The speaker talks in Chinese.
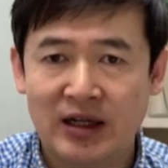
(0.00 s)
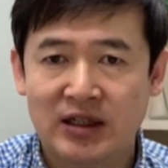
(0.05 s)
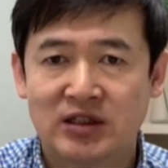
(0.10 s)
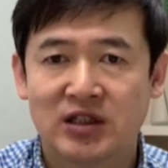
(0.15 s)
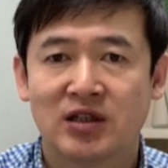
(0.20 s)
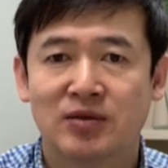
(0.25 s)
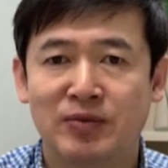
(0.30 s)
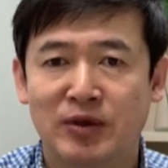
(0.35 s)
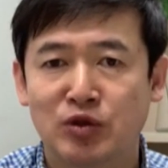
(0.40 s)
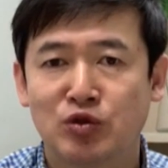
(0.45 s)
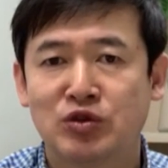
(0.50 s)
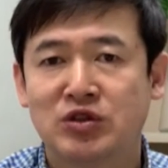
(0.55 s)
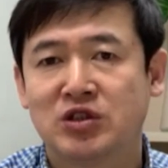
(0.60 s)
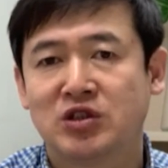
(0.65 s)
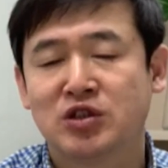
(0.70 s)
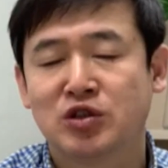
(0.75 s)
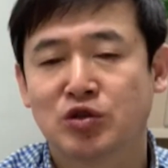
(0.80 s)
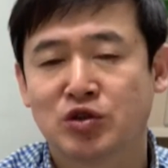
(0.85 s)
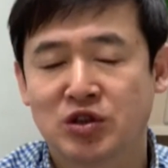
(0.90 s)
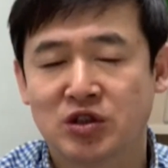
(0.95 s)
这个门徒其
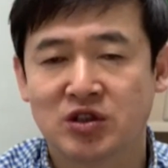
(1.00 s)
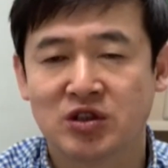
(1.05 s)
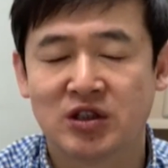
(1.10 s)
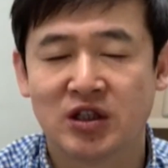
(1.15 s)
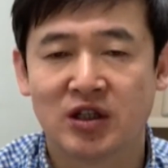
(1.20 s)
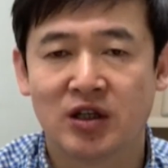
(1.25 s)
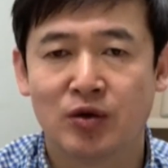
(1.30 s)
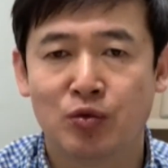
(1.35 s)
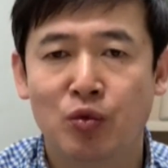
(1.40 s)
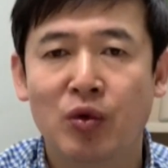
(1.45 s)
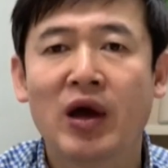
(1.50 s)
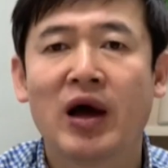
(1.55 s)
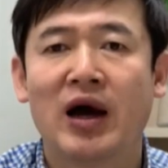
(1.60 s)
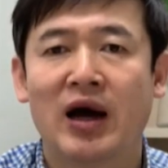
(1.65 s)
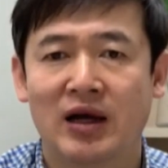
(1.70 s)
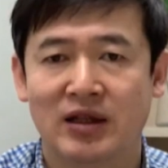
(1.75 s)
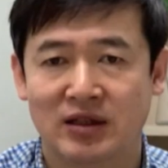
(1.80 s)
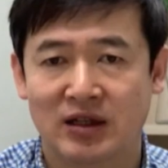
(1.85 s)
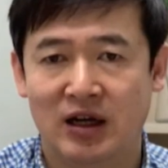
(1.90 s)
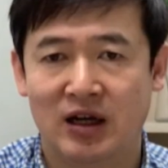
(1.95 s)
实就是这个约
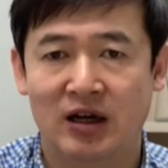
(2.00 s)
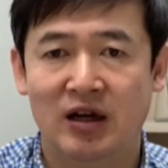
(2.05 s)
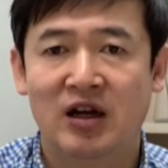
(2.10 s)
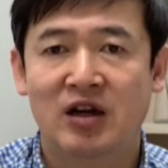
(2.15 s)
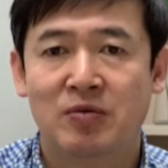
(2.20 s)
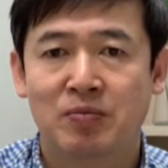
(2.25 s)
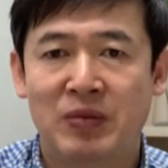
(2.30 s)
翰哈，